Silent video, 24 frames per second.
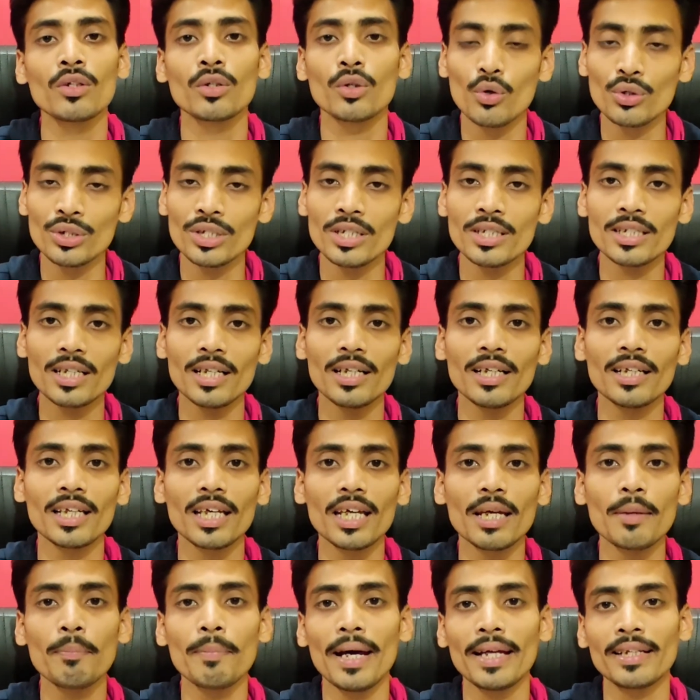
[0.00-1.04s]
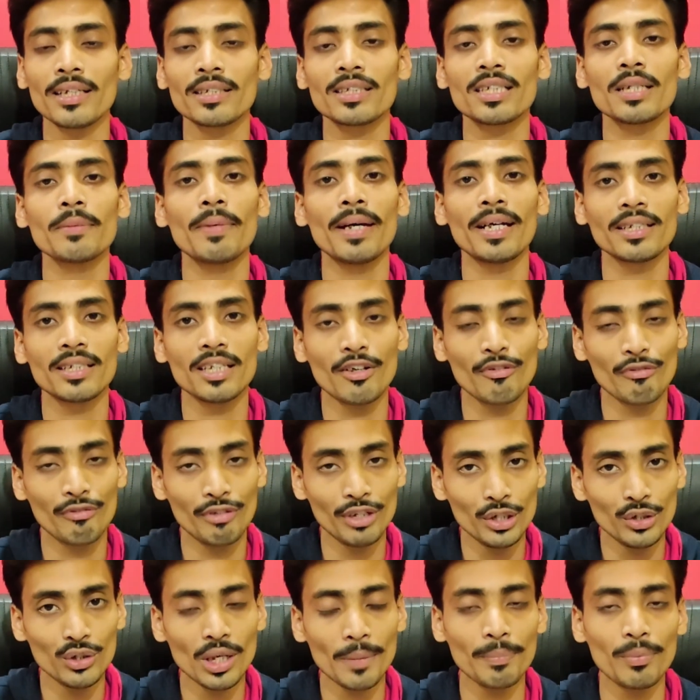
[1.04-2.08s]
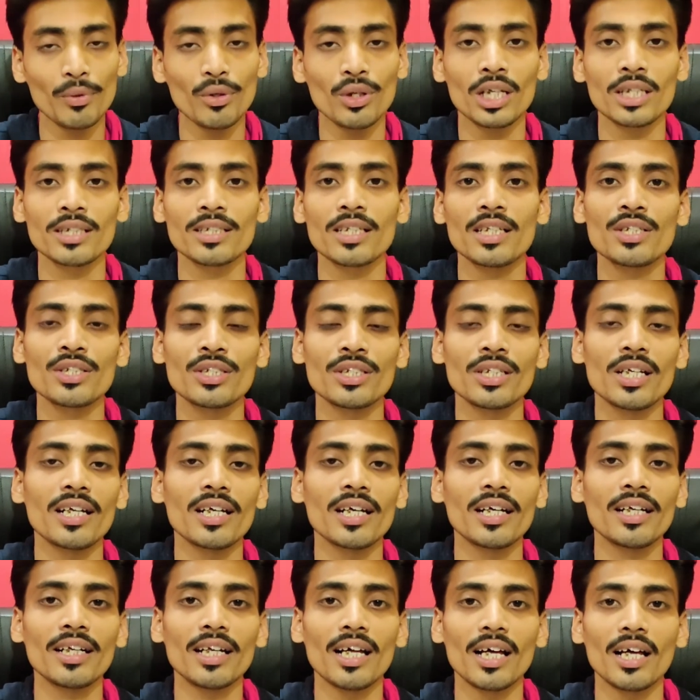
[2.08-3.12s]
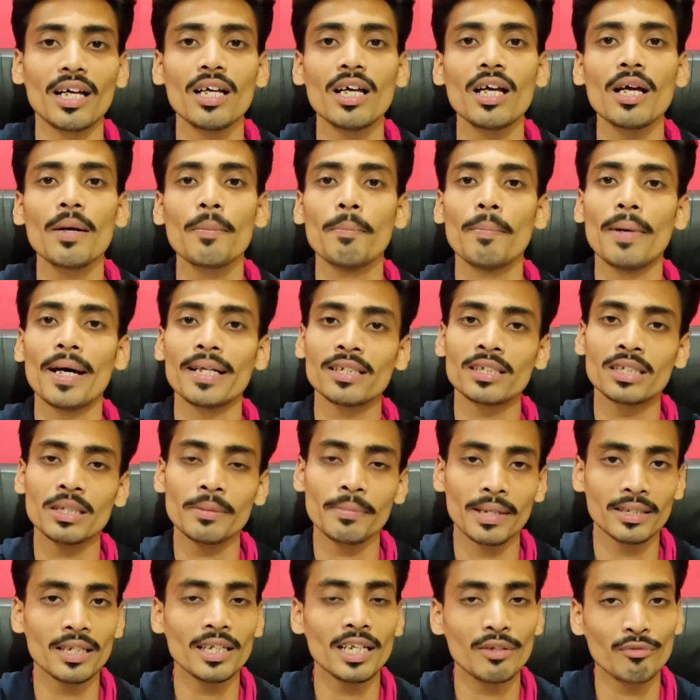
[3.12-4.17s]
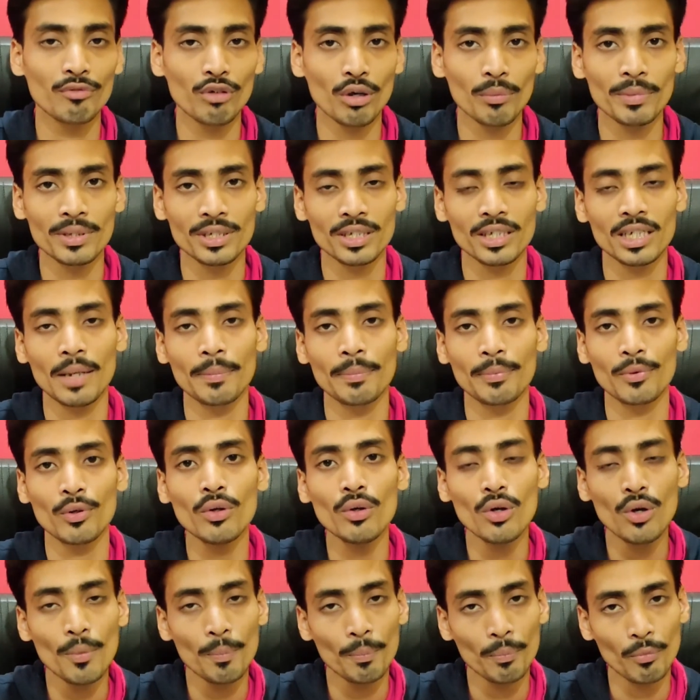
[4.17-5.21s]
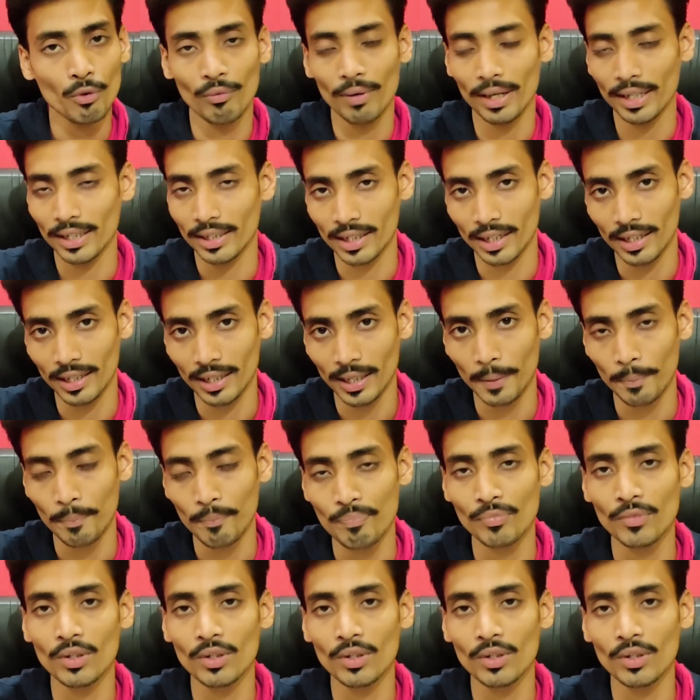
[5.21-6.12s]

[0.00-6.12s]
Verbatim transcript: कोशिश करेंगे बेहतर से बेहतर वीडियो आप लोग के साथ शेयर करना बेहतर से बेहतर इन्फॉर्मेशन आपको प्रोवाइड करना